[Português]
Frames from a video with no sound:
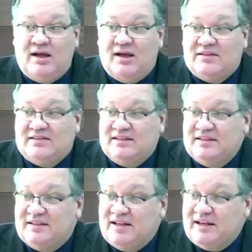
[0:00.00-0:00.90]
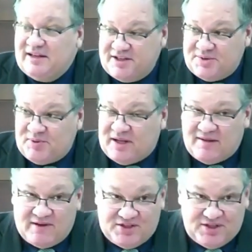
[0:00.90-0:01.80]
A santa e inerrante
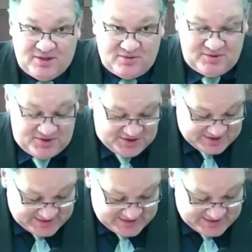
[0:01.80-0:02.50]
palavra de Deus nos diz